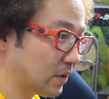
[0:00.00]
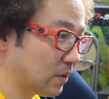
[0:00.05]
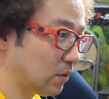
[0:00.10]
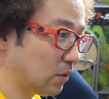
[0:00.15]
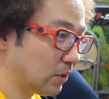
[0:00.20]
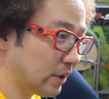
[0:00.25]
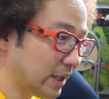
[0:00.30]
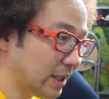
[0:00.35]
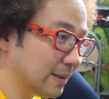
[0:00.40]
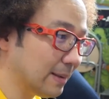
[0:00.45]

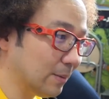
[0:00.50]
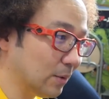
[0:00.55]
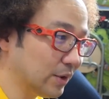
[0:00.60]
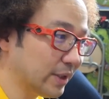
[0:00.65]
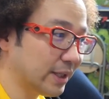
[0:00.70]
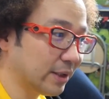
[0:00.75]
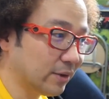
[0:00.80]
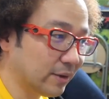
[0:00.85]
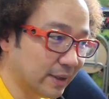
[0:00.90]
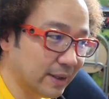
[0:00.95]
こう剣は持っ
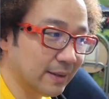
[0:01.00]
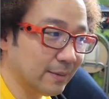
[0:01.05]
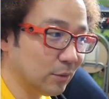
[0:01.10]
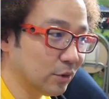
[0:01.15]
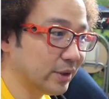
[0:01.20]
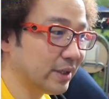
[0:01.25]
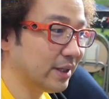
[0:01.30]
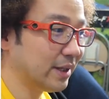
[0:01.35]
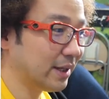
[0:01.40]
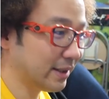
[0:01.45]
てたけど剣は
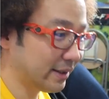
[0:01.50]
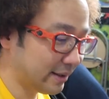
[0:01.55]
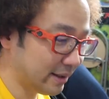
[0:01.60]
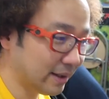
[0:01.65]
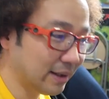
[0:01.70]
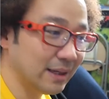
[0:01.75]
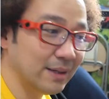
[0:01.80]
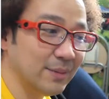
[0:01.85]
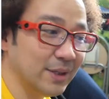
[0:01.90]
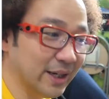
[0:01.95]
持ってなかった
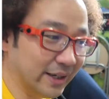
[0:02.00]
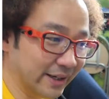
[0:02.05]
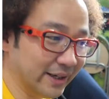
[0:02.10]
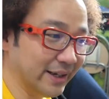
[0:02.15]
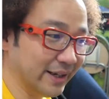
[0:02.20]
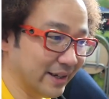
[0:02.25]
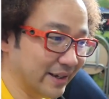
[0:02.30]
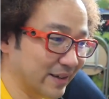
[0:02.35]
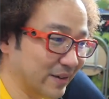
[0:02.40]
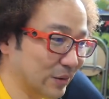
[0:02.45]
んかいみたいな
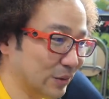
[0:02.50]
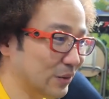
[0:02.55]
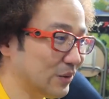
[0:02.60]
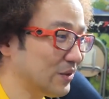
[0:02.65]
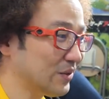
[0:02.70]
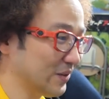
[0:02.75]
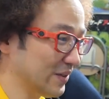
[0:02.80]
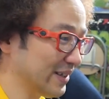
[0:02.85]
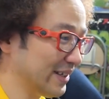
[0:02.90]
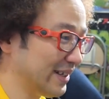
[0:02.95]
ね、そうで
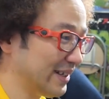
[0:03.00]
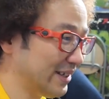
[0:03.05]
すよね。